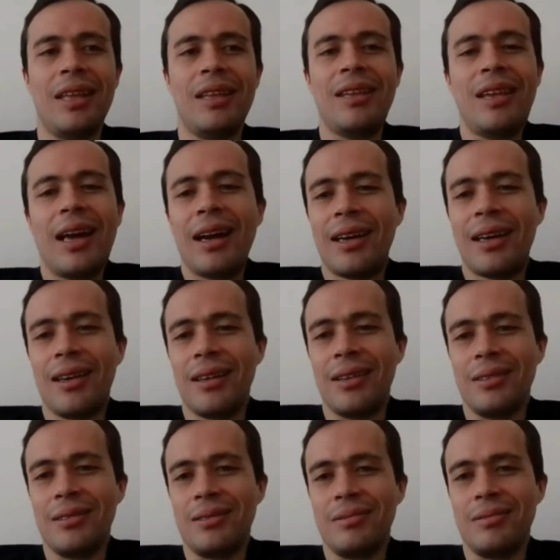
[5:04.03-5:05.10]
tendría
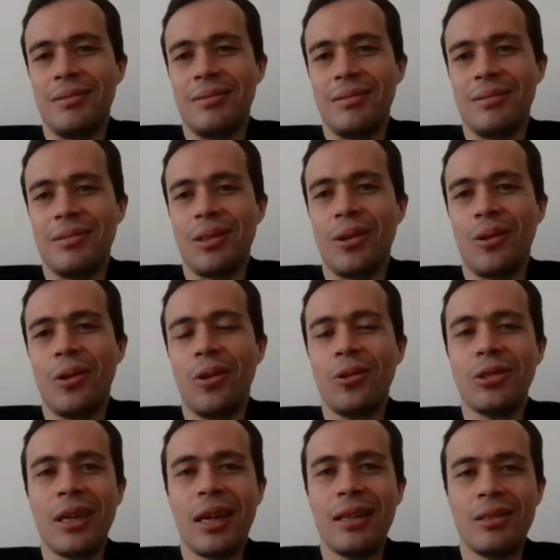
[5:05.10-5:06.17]
que
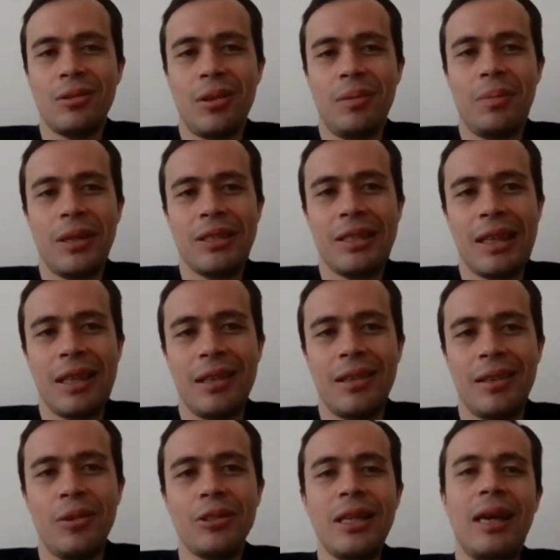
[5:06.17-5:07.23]
conocer esto el
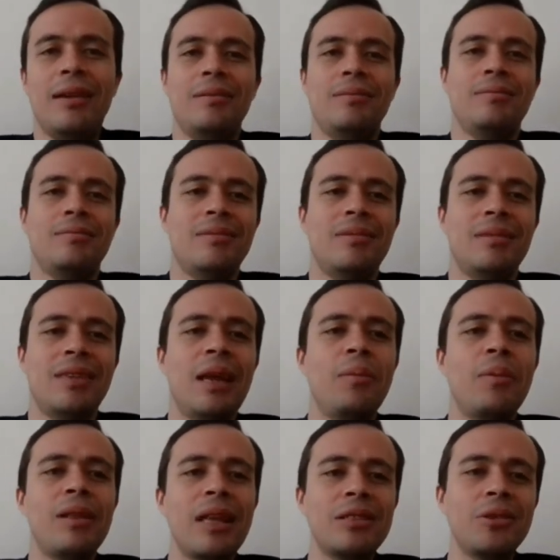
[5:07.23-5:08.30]
presidente. O sea, la
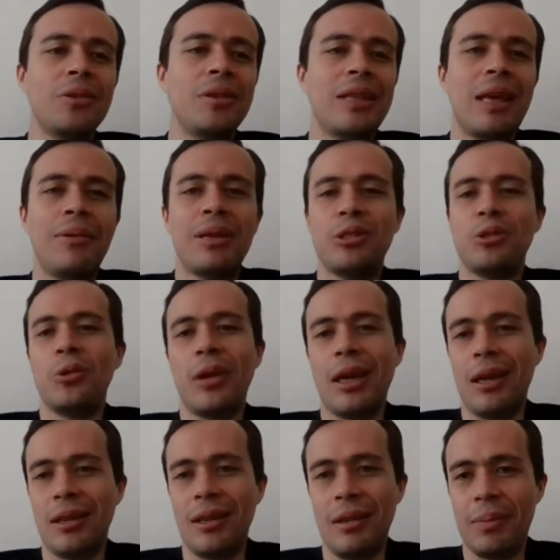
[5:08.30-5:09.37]
invitación debe
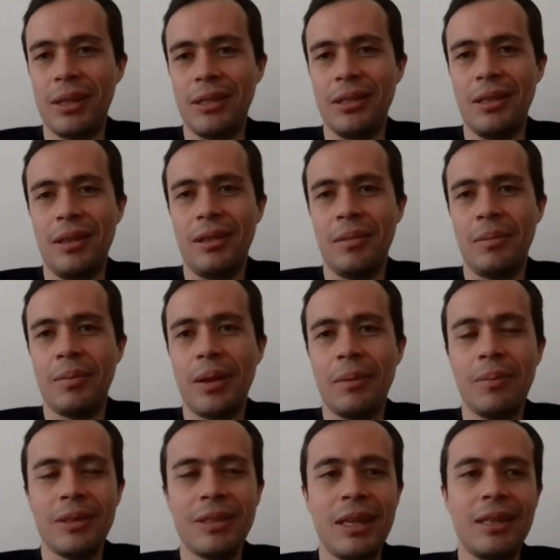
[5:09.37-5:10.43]
surgir del presidente, para
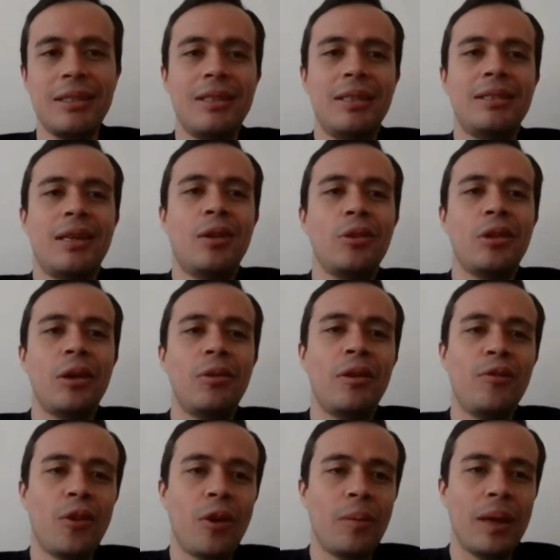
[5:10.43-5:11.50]
empezar. Y si dice no
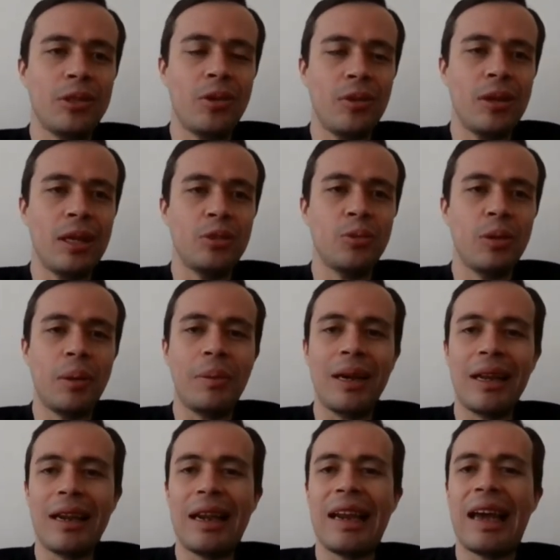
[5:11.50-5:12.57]
tengo información, es una
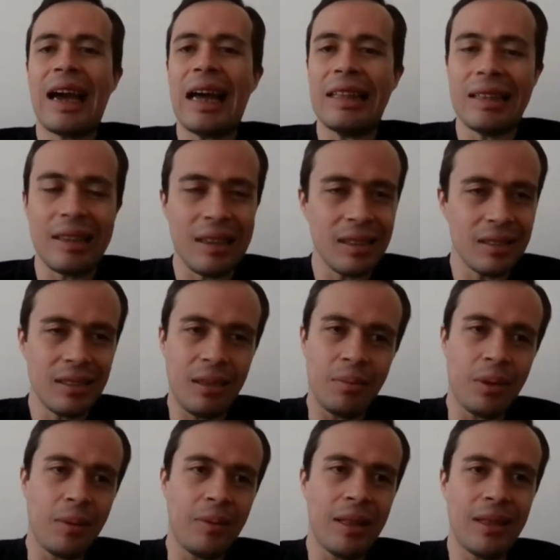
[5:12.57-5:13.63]
manera elegante,
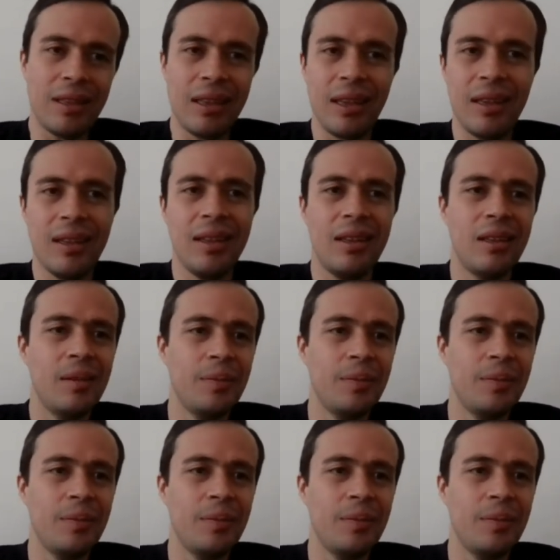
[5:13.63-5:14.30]
simplemente